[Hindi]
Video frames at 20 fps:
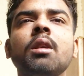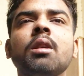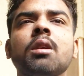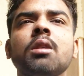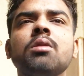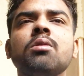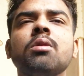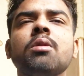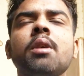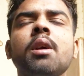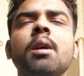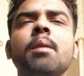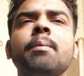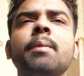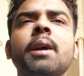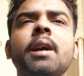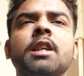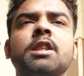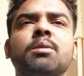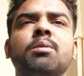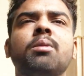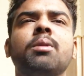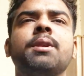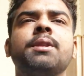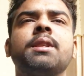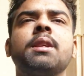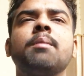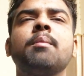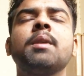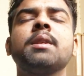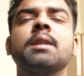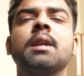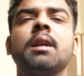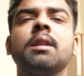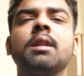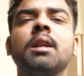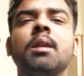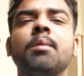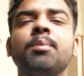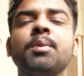कि जो है हम एक्सप्लोरेशन में
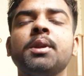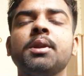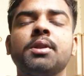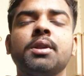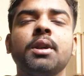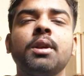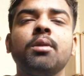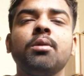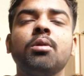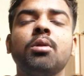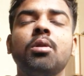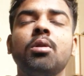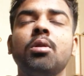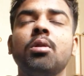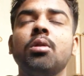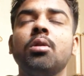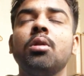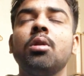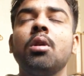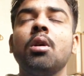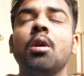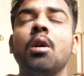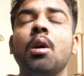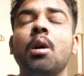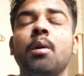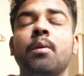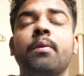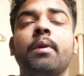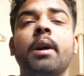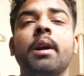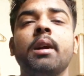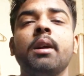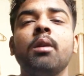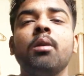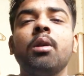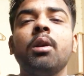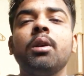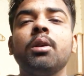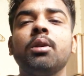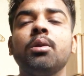ज़्यादातर अपनी स्ट्रिंग
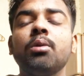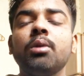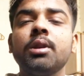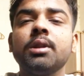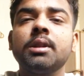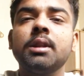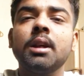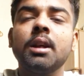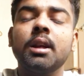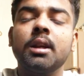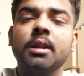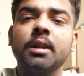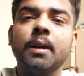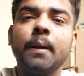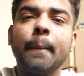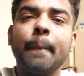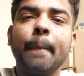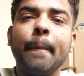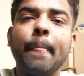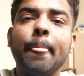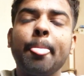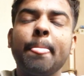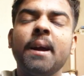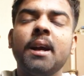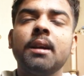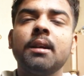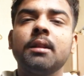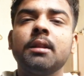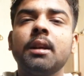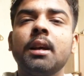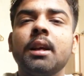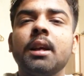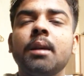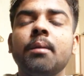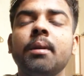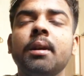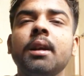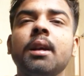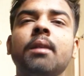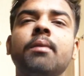फांटा को इंक्लूड इसलिए रखते हैं ताकि
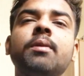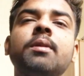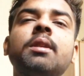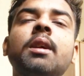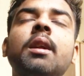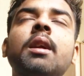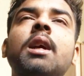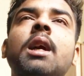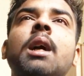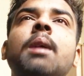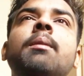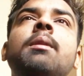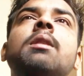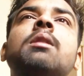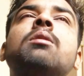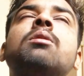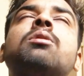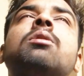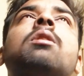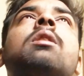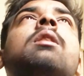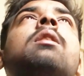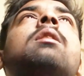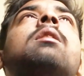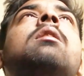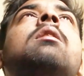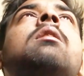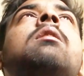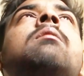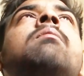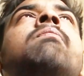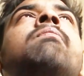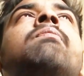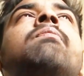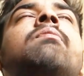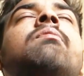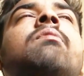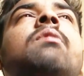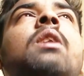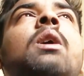हमारे काफ़ी सारे काम हल हो
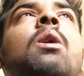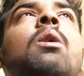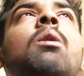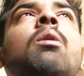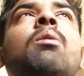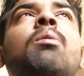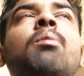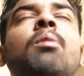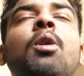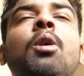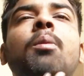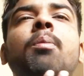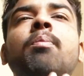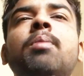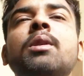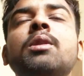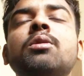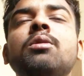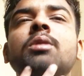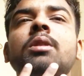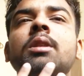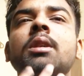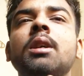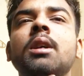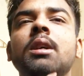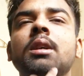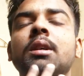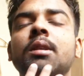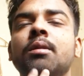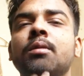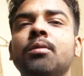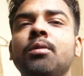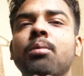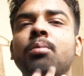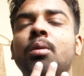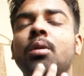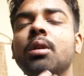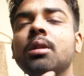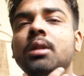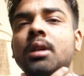सकें देखो मोहब्बत जो है ना वो
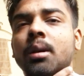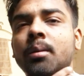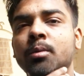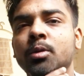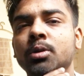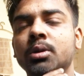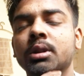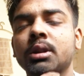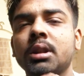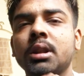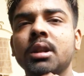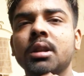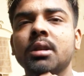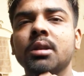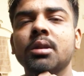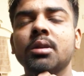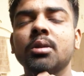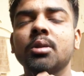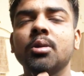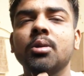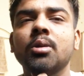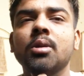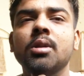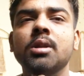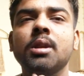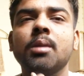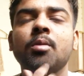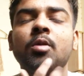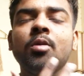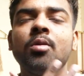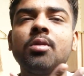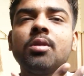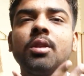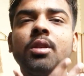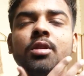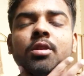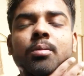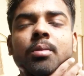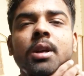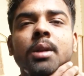बहुत कम होती है और जब होती
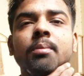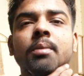है तो बड़ी